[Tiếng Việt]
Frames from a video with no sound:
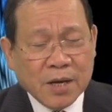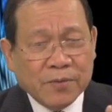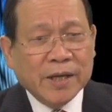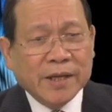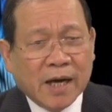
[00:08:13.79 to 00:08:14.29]

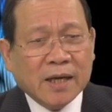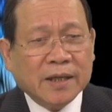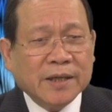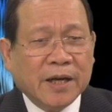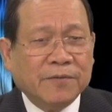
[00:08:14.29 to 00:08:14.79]
vì nhớ là
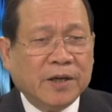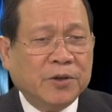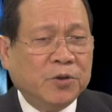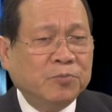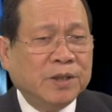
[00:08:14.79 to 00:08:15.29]
những điều
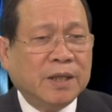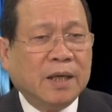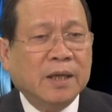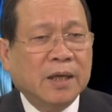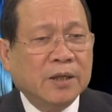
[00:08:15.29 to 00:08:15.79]
về chủng ngừa
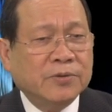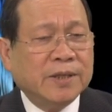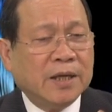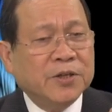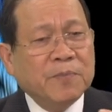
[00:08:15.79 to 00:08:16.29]
chúng
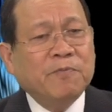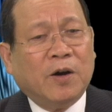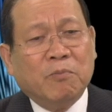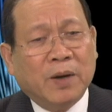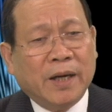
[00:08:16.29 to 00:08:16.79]
sẽ giúp
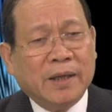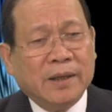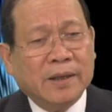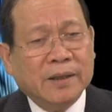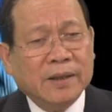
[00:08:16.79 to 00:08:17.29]
phòng bệnh
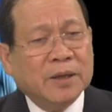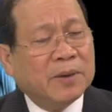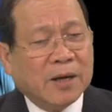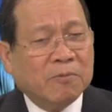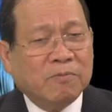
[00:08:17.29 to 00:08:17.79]
nhưng
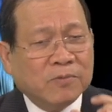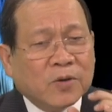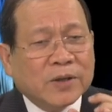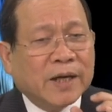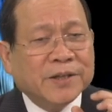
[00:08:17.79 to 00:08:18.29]
mà không
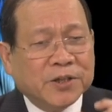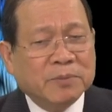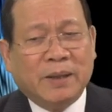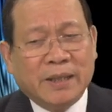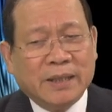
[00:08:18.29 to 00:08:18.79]
có thể chữa
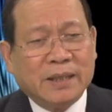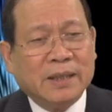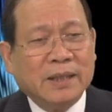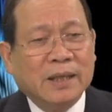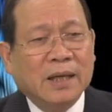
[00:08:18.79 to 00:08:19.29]
bệnh được
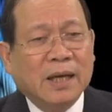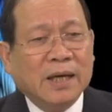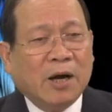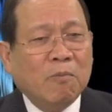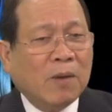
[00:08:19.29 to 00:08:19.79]

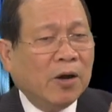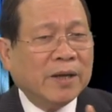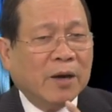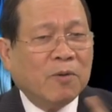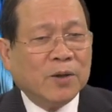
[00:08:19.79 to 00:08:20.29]
không bảo
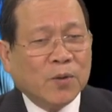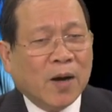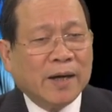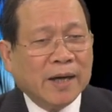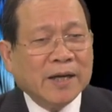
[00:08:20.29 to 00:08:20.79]
vệ hoàn
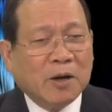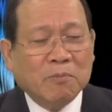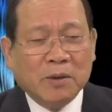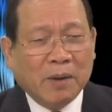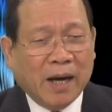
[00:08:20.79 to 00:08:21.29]
toàn để không
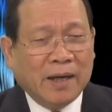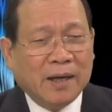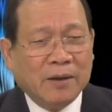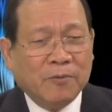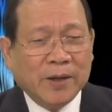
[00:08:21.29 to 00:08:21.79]
bị bệnh
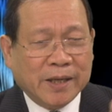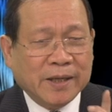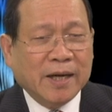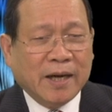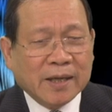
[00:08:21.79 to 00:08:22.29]
quý vị
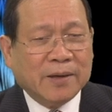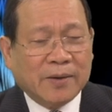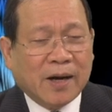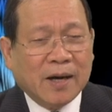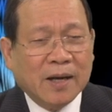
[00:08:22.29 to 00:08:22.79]
nhớ cái điều
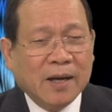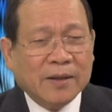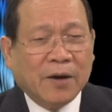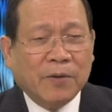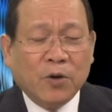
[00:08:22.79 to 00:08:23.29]
đó
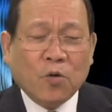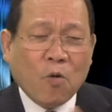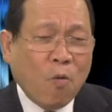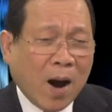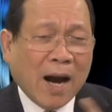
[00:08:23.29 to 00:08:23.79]
tại vì nó có
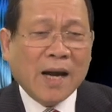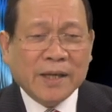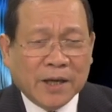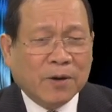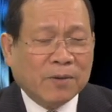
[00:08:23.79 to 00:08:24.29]
quá
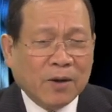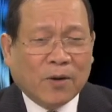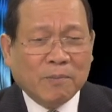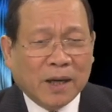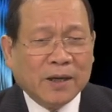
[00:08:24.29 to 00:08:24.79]
nhiều cái
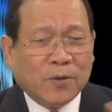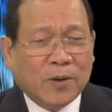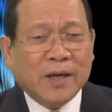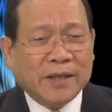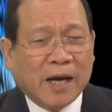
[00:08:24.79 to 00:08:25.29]
loại bệnh
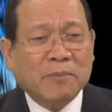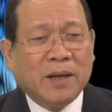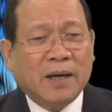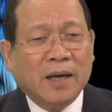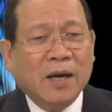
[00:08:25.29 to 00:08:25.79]
của cơ thể
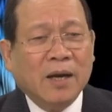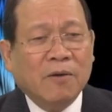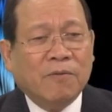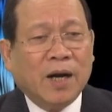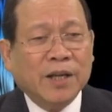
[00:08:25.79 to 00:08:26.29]
mình
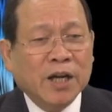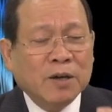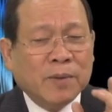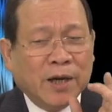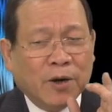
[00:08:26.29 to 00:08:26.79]
và
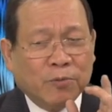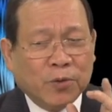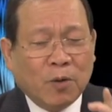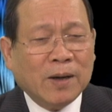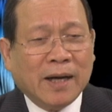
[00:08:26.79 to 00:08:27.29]
nhưng mà điều
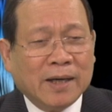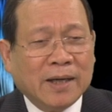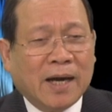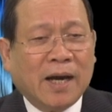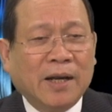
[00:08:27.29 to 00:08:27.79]
tốt lành đó
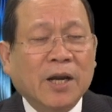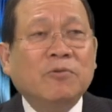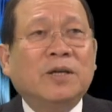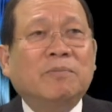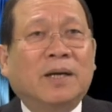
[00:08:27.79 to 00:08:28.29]
là nếu
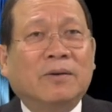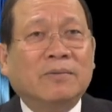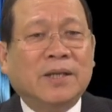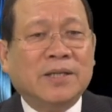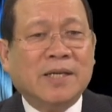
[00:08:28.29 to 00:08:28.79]
nhiễm bệnh
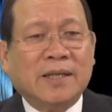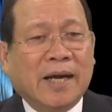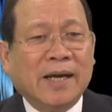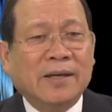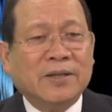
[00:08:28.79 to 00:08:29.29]
gì sẽ
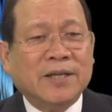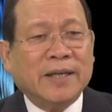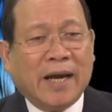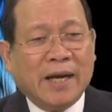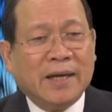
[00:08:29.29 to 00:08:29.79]
thấy nó sẽ
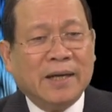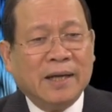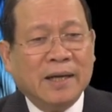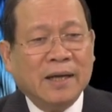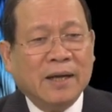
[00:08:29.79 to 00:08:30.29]
nhẹ hơn
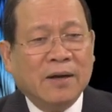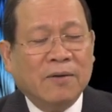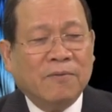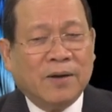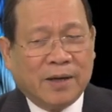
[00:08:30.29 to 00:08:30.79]

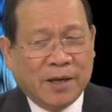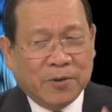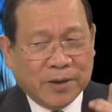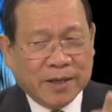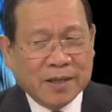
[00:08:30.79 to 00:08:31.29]
và
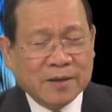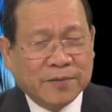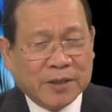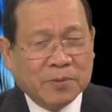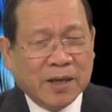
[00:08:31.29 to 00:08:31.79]
điều duy nhất điều
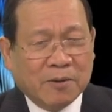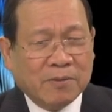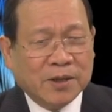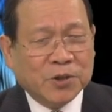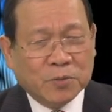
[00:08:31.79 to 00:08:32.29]
trong y
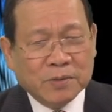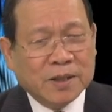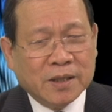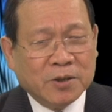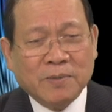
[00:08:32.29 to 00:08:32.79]
học là chủng
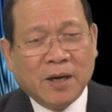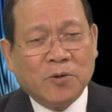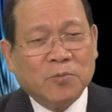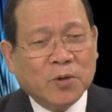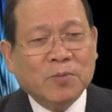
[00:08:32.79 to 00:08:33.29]
ngừa lúc nào
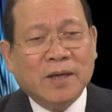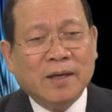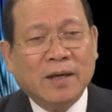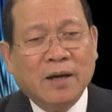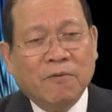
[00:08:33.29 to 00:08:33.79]
cũng tốt
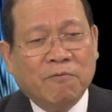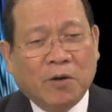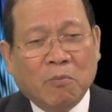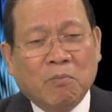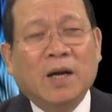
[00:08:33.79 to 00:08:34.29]
hơn
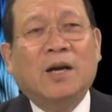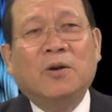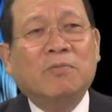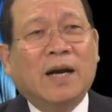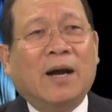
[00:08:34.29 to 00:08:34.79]
phòng bệnh
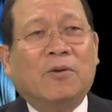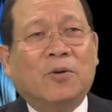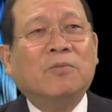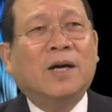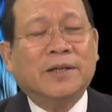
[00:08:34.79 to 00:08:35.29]
lúc nào
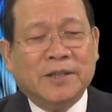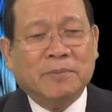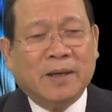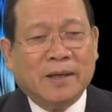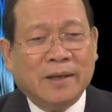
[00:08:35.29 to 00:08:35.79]
cũng hơn trị
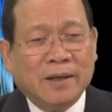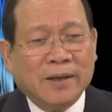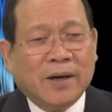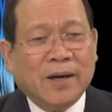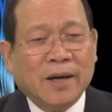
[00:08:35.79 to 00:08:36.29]
bệnh
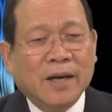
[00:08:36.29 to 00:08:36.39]
đó